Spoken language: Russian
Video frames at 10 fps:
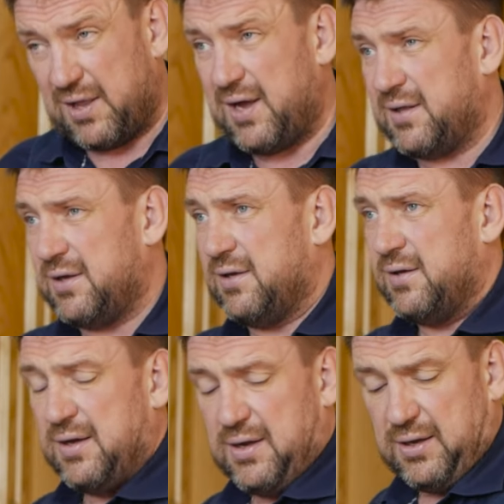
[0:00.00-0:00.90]
поляны
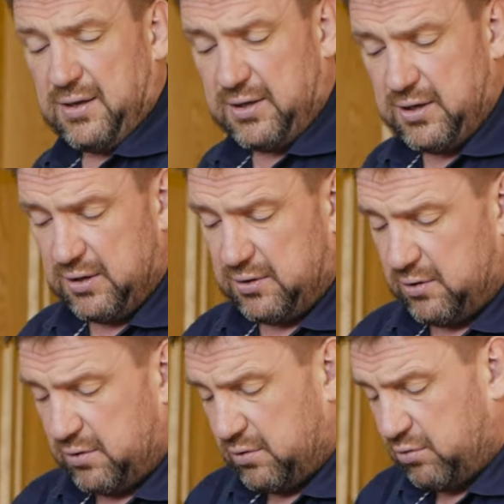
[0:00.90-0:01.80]

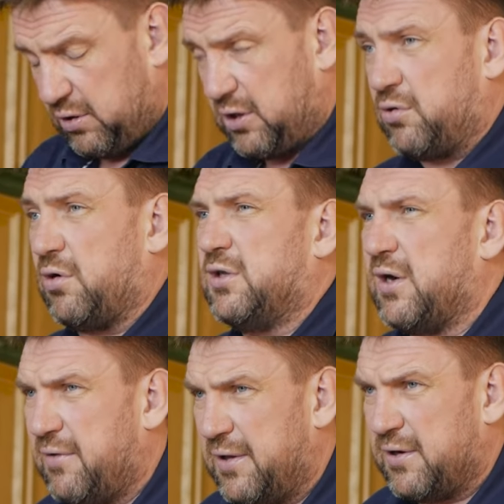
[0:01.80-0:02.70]
какие-то, ну, на которых
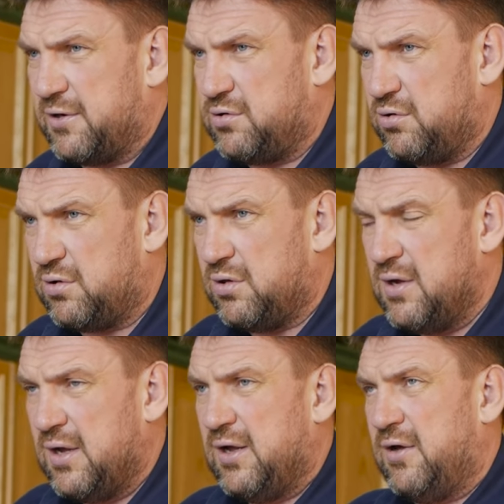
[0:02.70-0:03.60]
трава не растет,
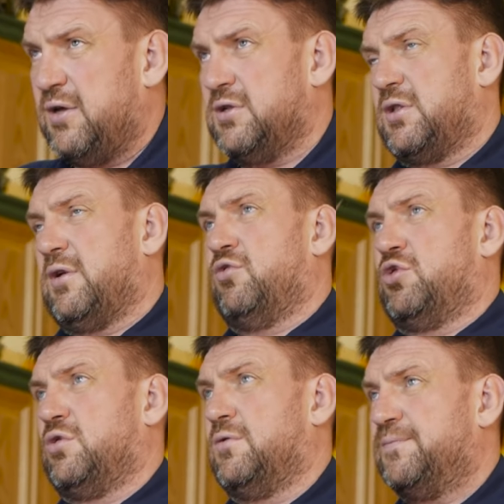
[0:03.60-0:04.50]
из-за того,
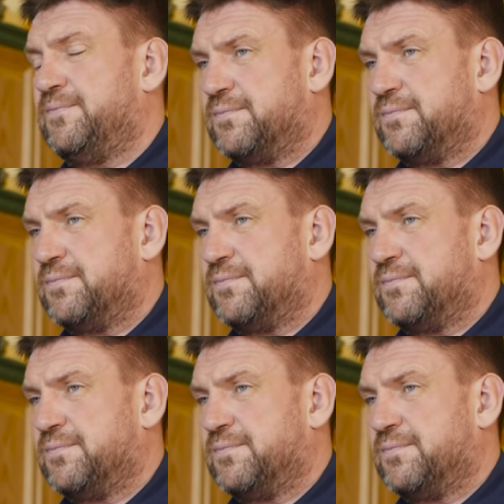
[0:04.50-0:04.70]
что